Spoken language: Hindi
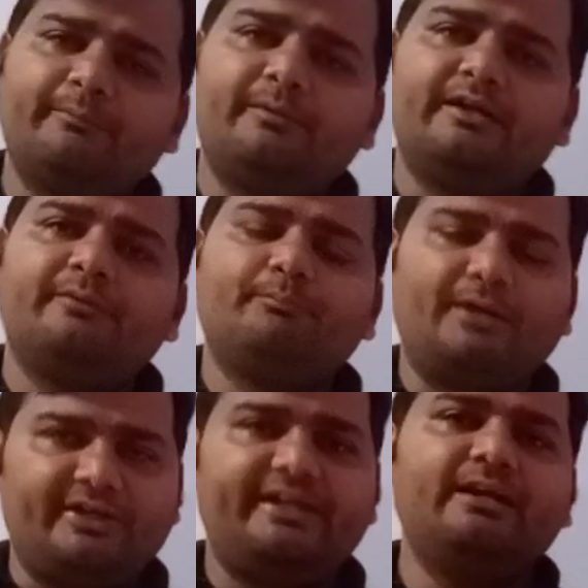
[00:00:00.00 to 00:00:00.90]
में
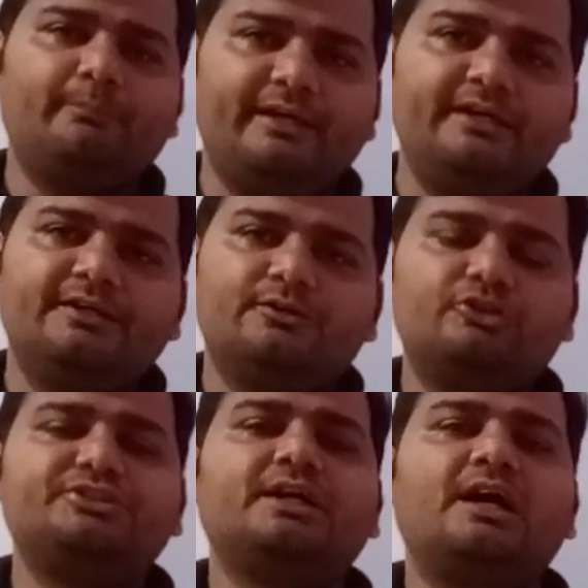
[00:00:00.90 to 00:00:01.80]
मटेरियल में
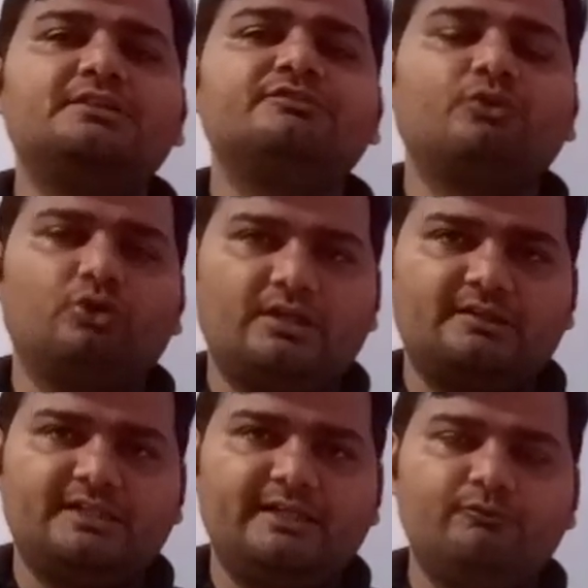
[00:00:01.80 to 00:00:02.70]
जो चार्ज फ्लो
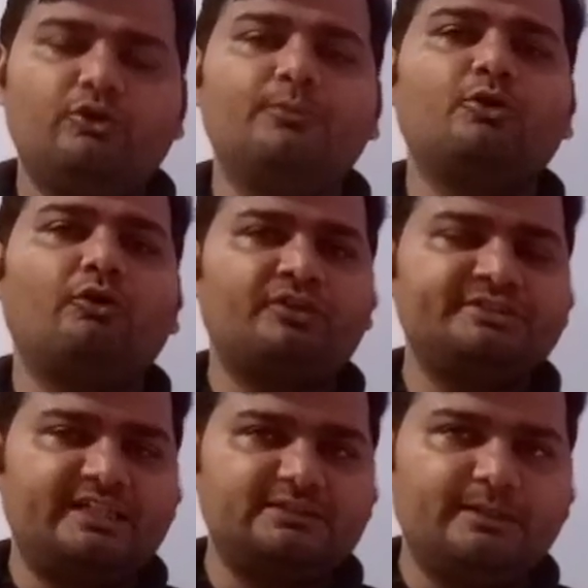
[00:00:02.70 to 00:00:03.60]
करता है वो हम कौन सा
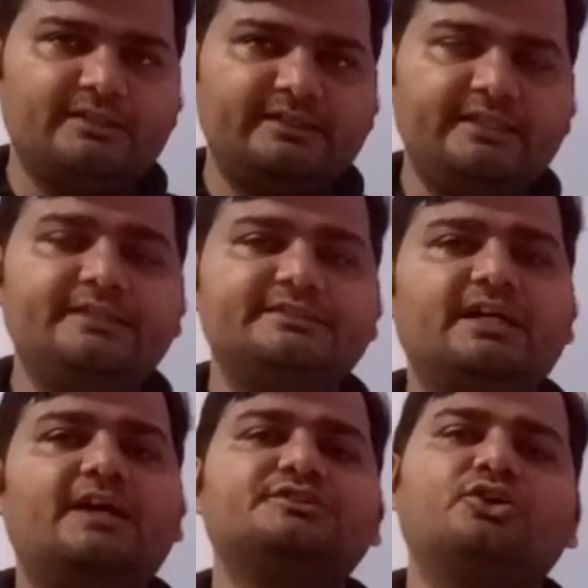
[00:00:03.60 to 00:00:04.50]
चार्ज मानते हैं
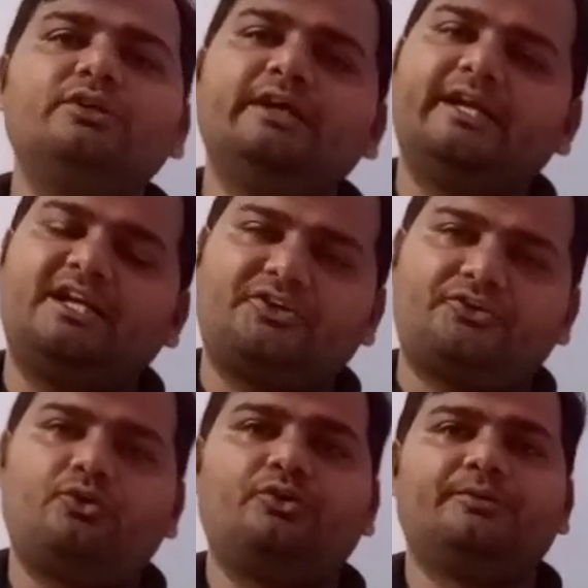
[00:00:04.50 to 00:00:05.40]
चार्ज ऑन
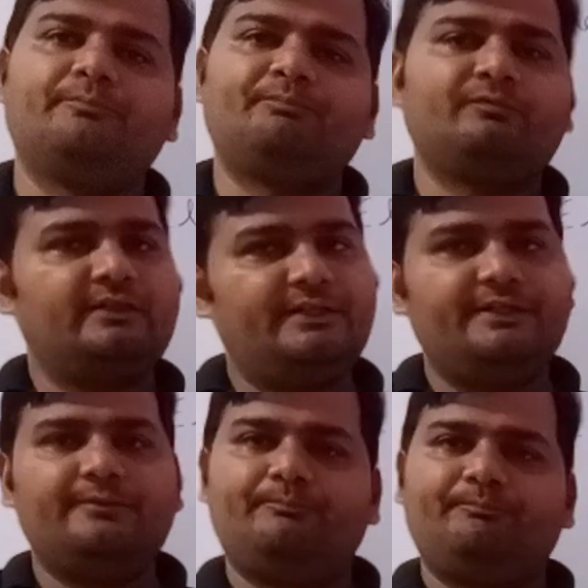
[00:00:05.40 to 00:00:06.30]
इलेक्ट्रॉन
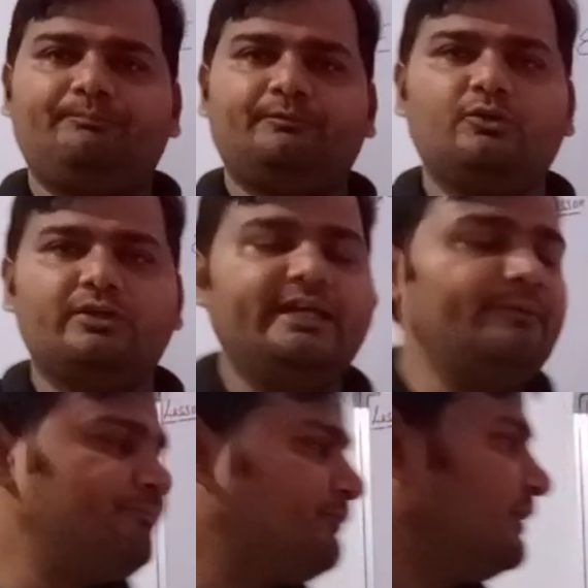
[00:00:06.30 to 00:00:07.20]
ओके
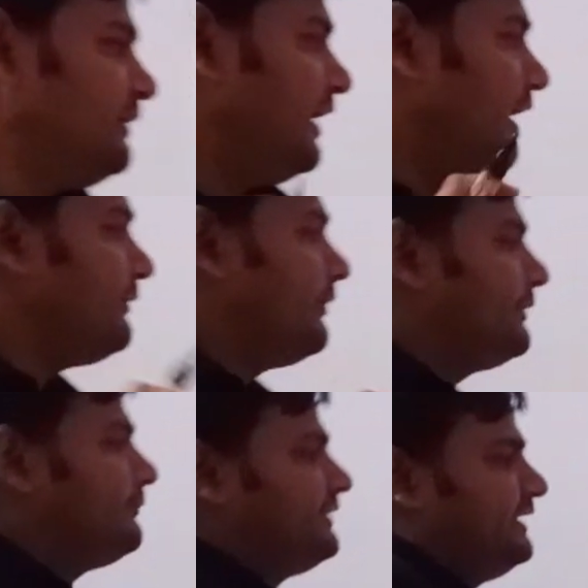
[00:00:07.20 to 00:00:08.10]
अब यहाँ
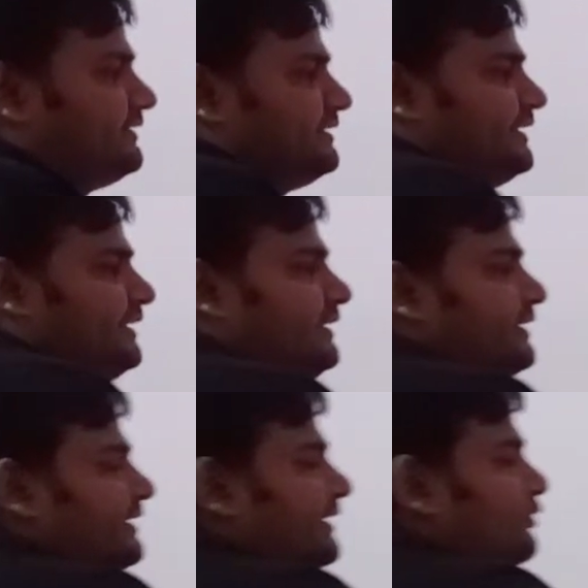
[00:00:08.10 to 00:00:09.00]
पे हम देखते
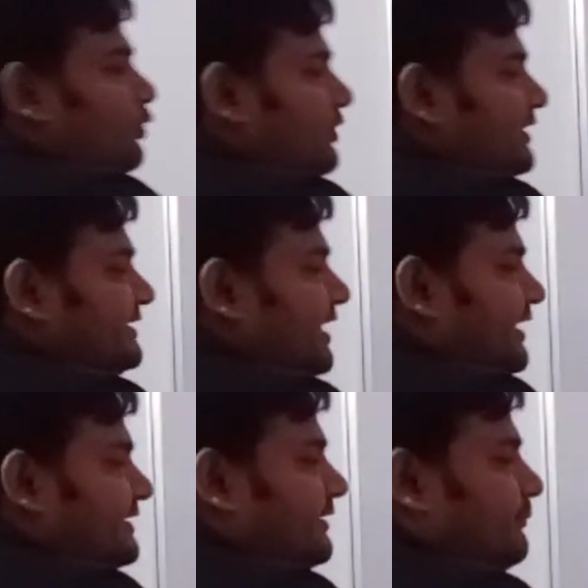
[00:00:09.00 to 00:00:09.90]
हैं कि ये टोटल
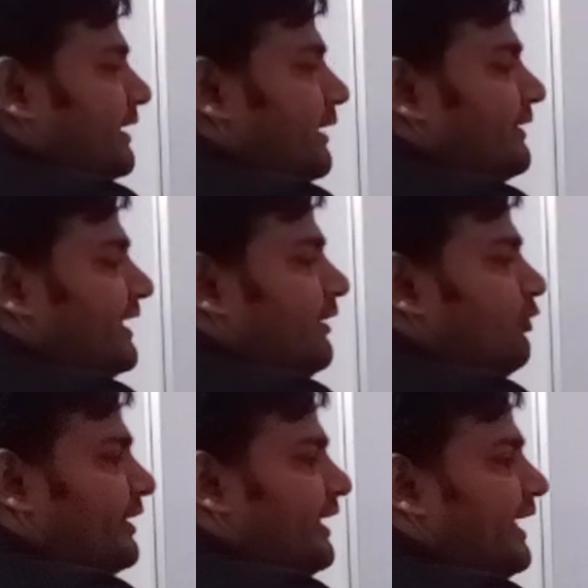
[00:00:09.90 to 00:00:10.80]
चार्ज बराबर क्या
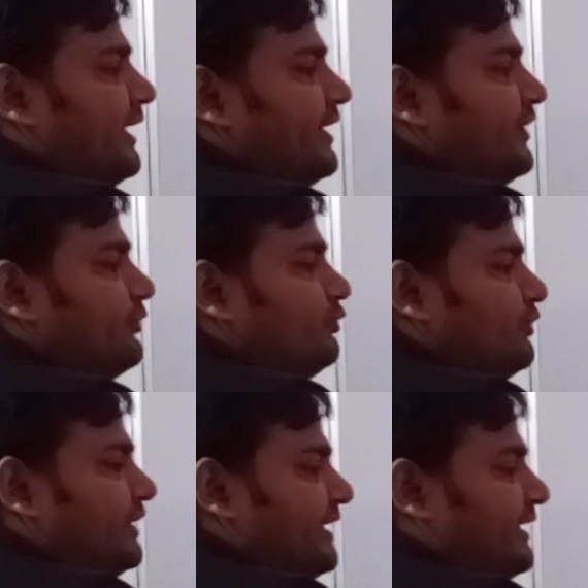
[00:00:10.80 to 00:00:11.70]
होंगे एन इन टू
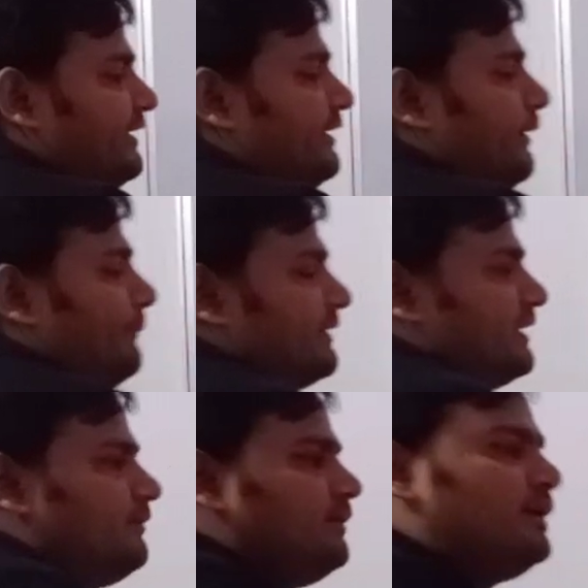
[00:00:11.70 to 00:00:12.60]
ई
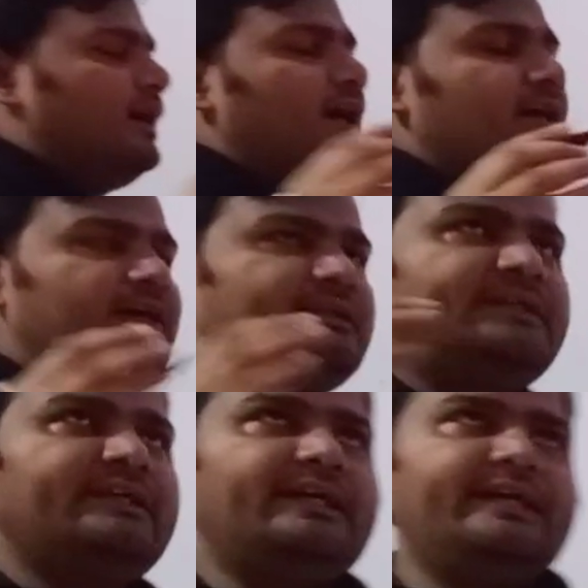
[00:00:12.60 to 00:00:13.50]
मतलब अगर
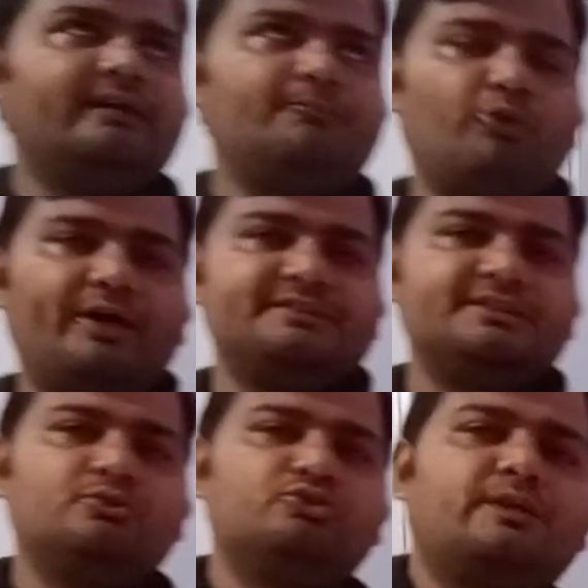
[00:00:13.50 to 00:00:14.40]
देखिए एक पॉइंट
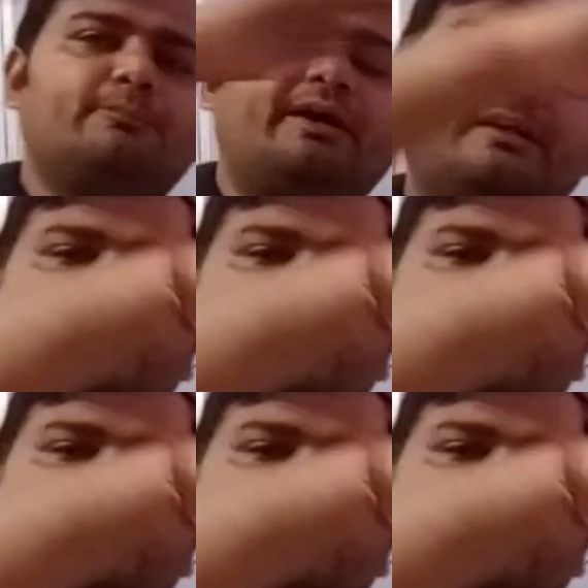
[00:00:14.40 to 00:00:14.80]
से दूसरे पॉइंट